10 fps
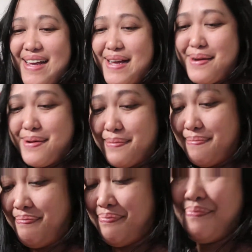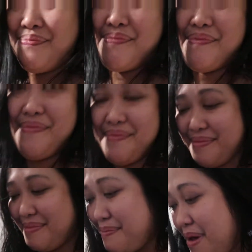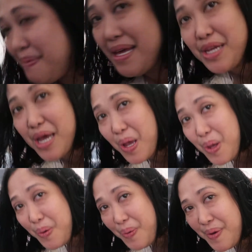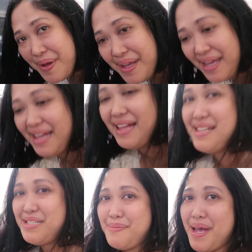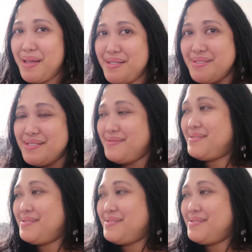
um, my video is about